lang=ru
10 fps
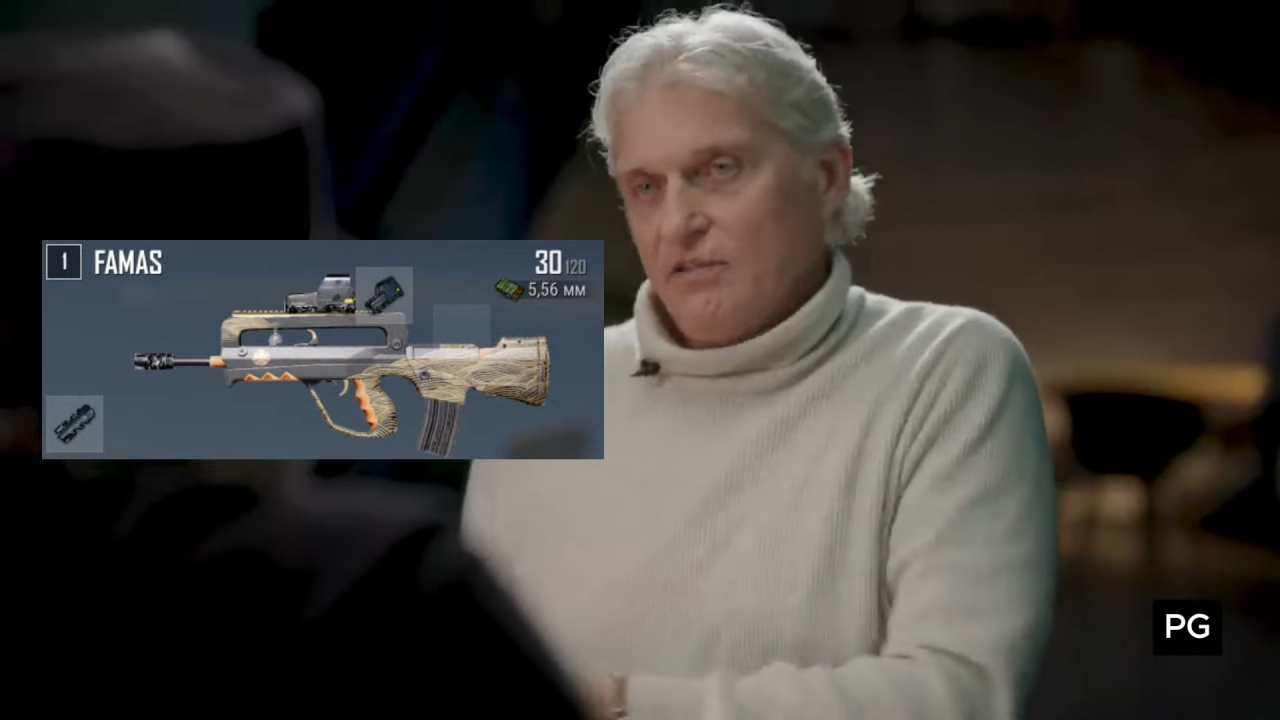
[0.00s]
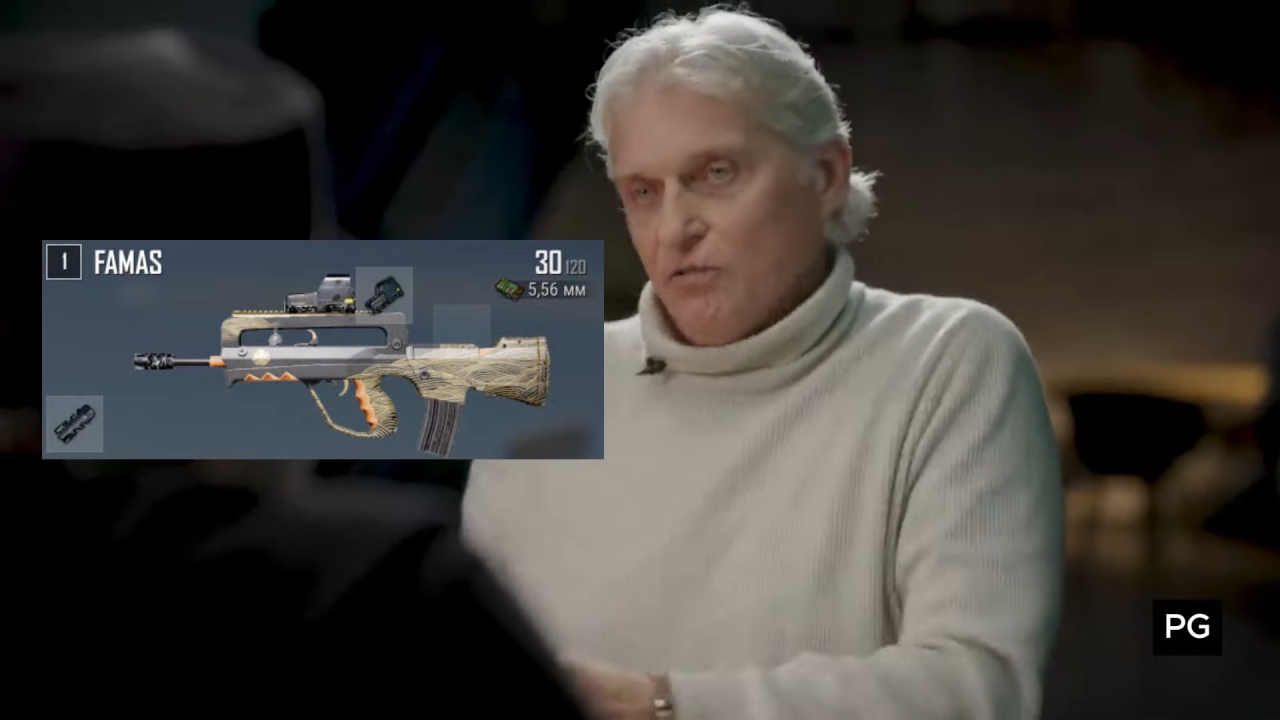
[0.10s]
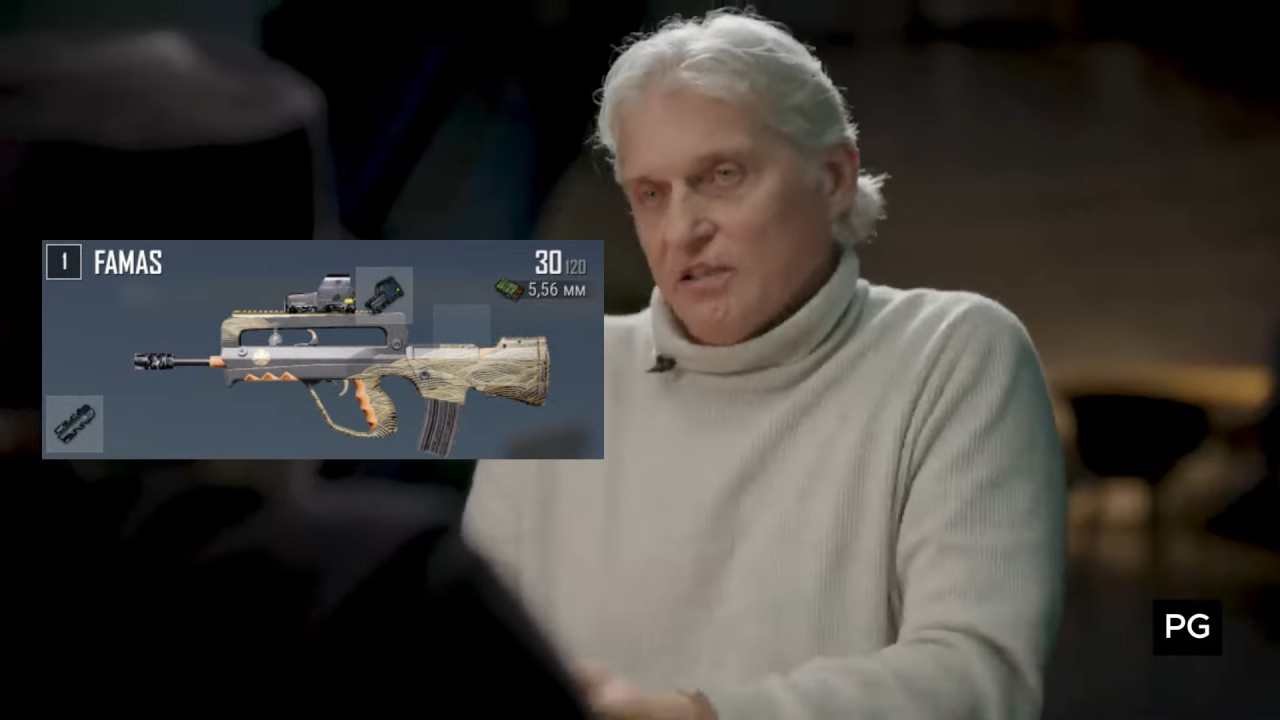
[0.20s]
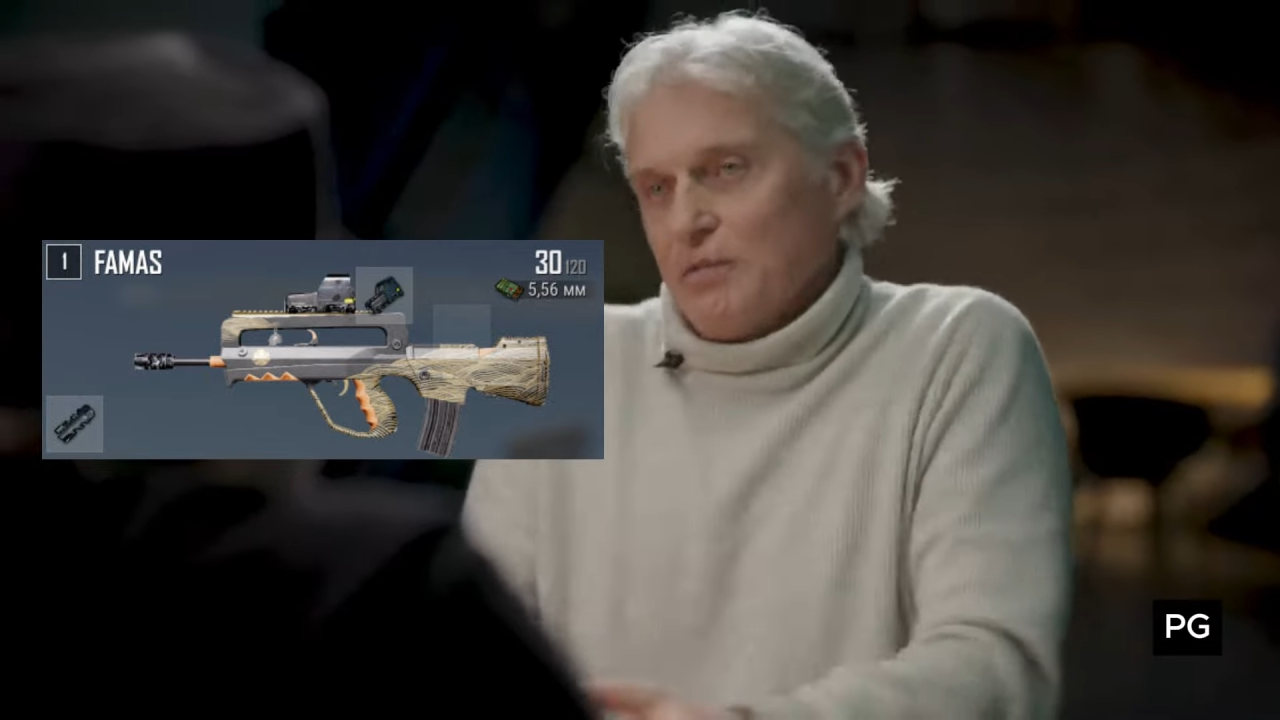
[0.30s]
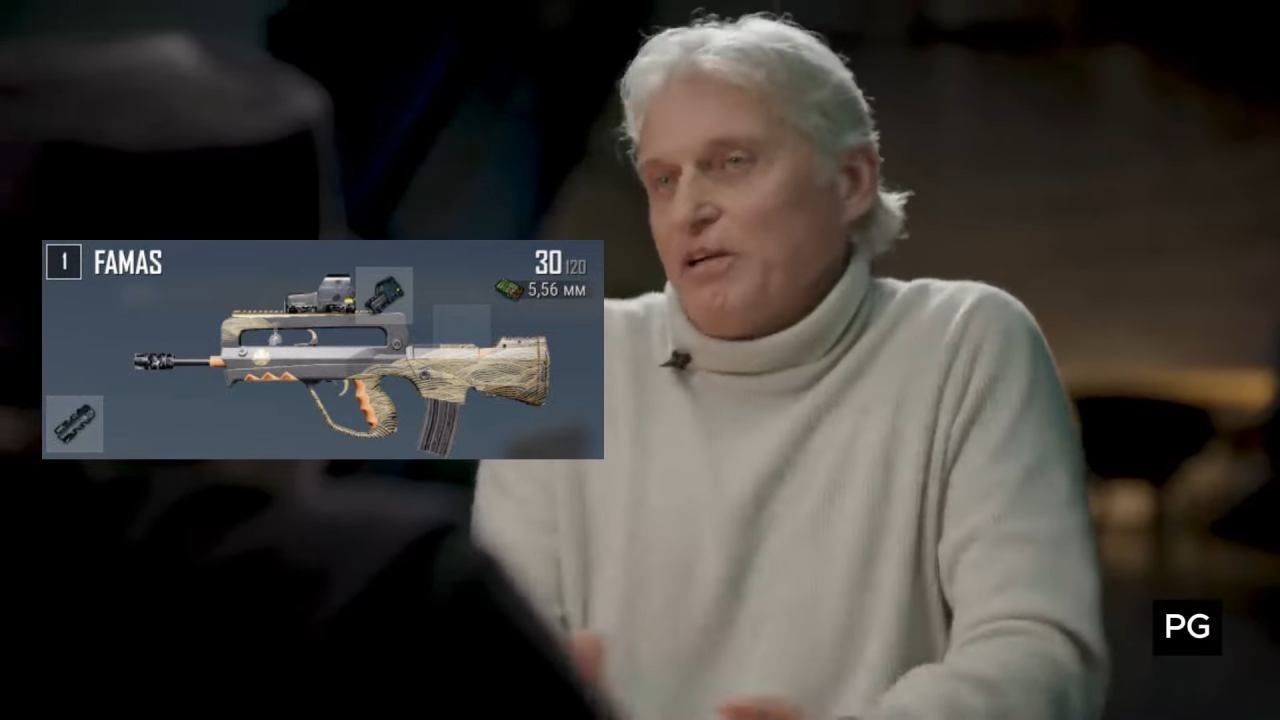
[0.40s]

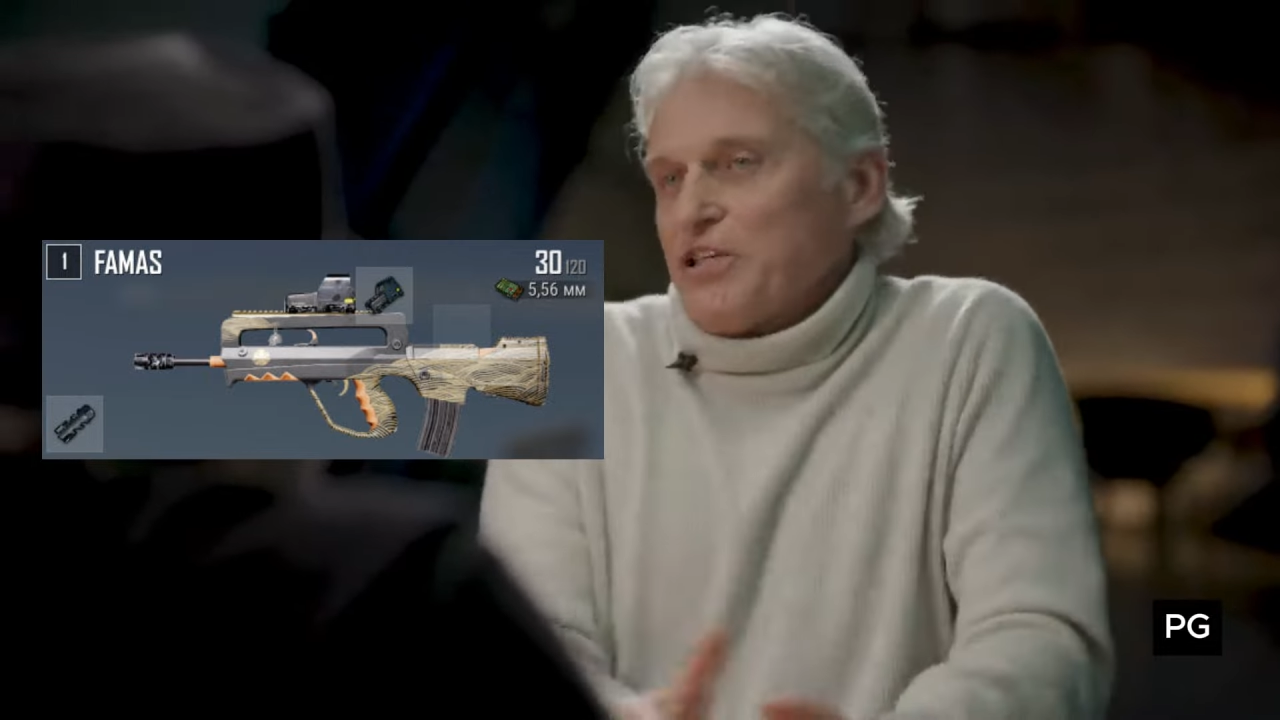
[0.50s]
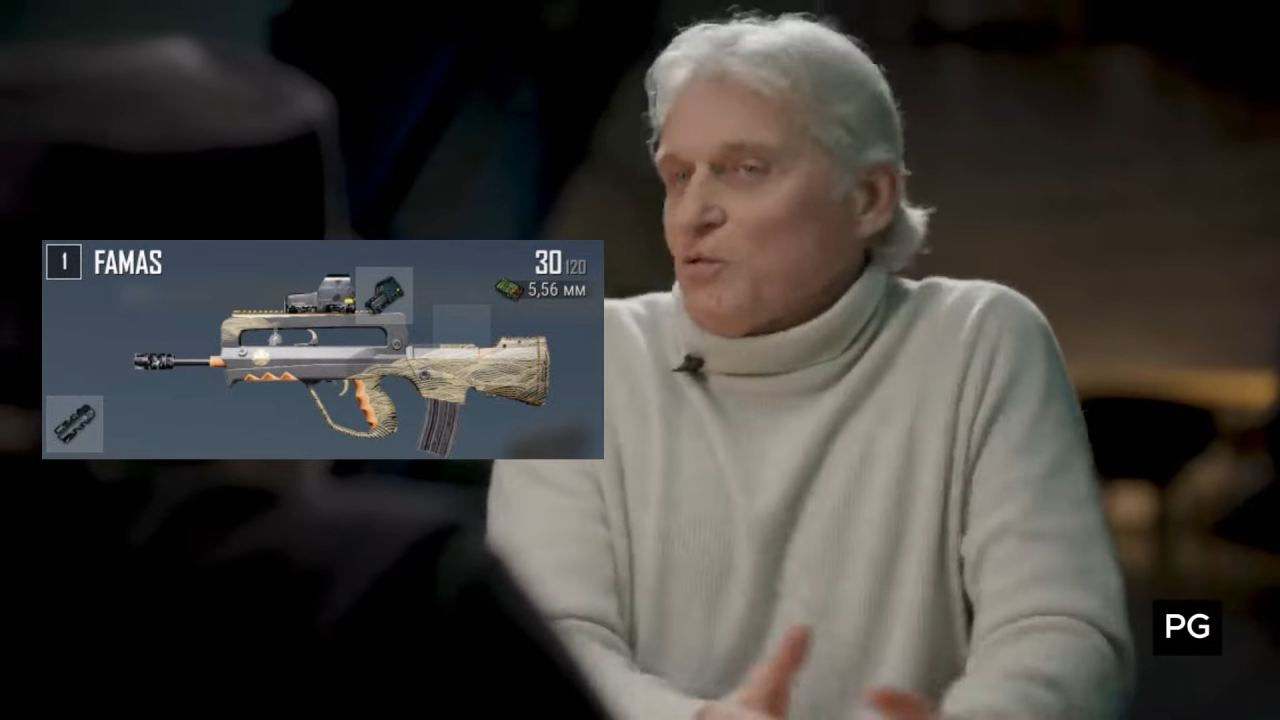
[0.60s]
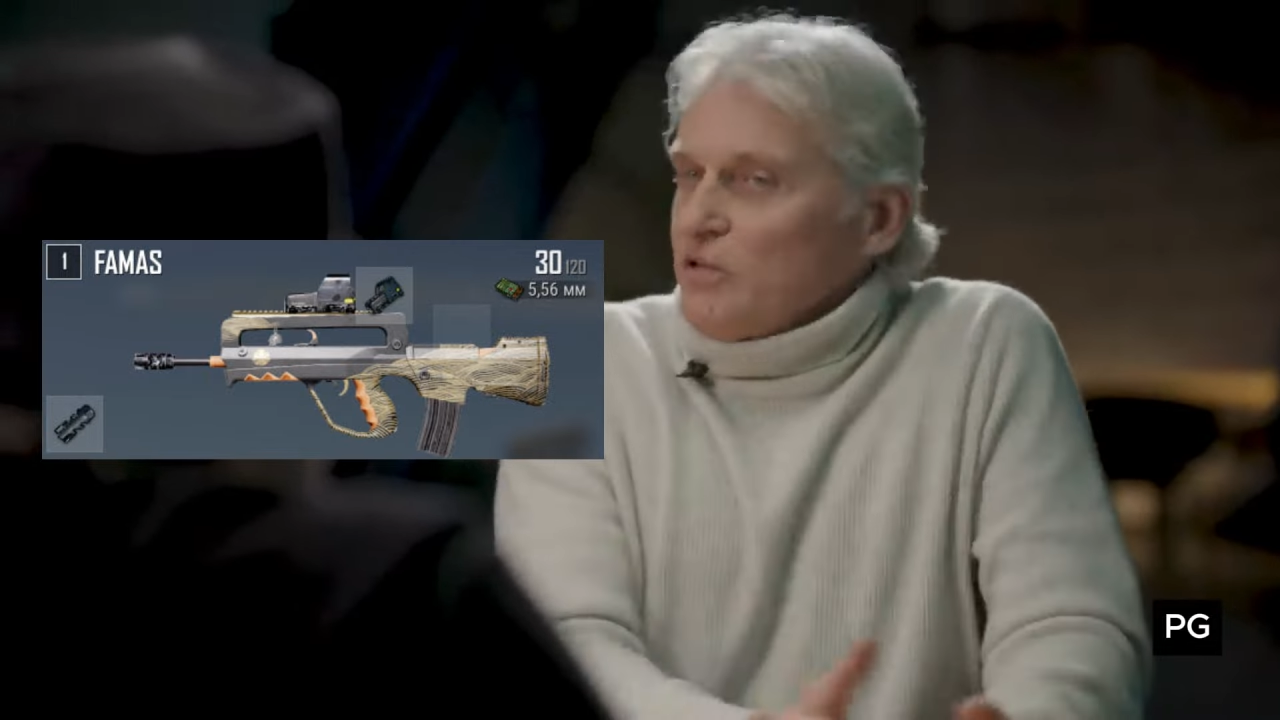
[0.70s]
Номер ближе